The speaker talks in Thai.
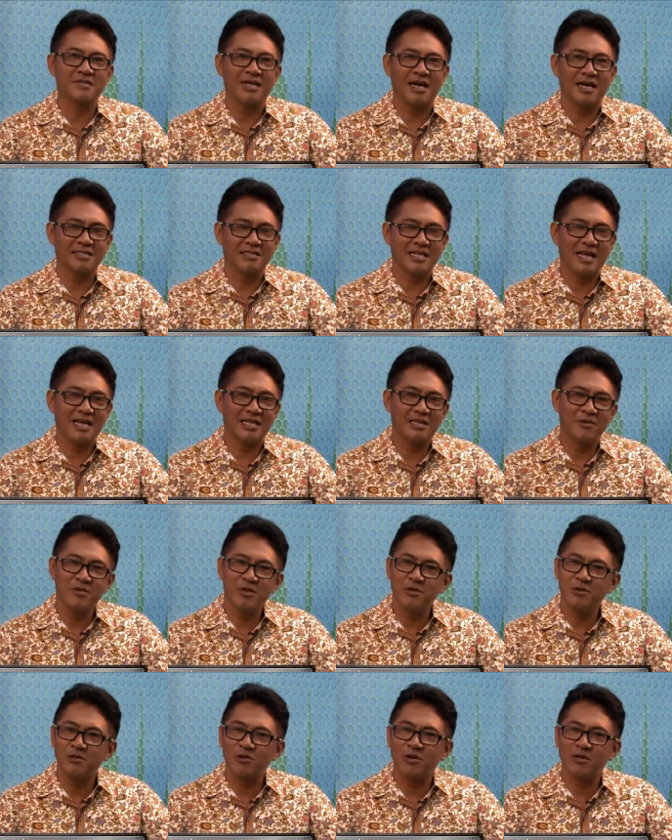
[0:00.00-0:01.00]
ทางสถานีวิท
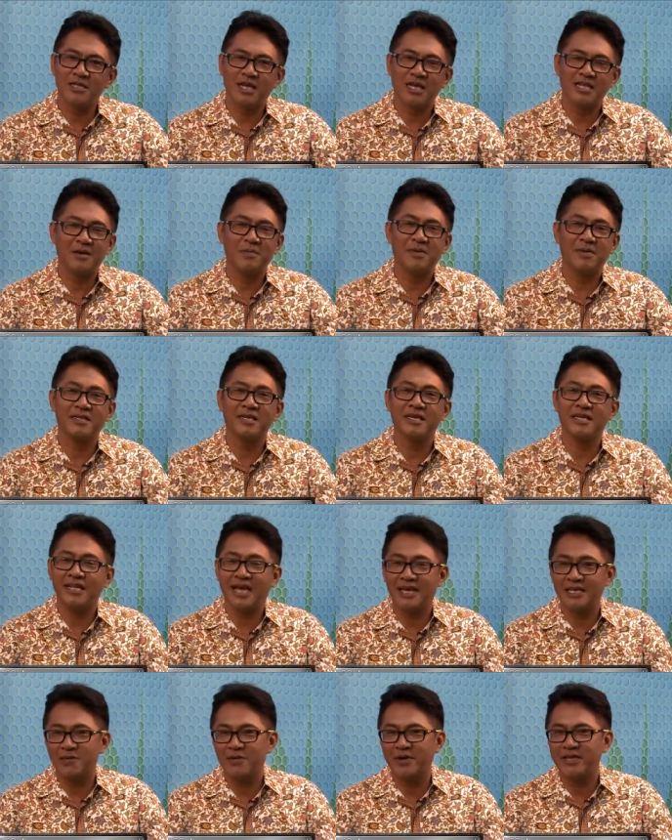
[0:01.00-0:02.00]
ยุโทรทัศน์แห่งประเทศไท
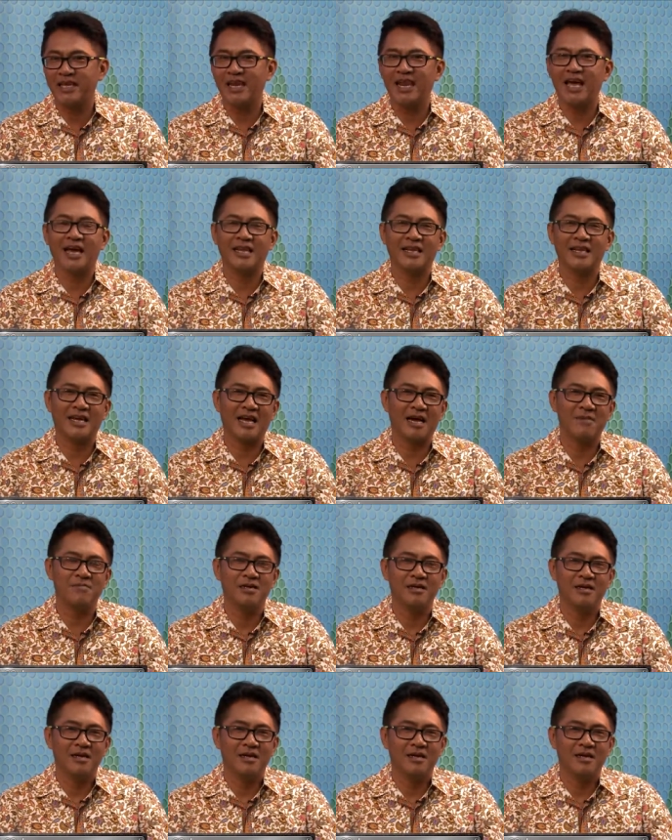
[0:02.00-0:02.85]
ยจังหวัดยะลานะครับ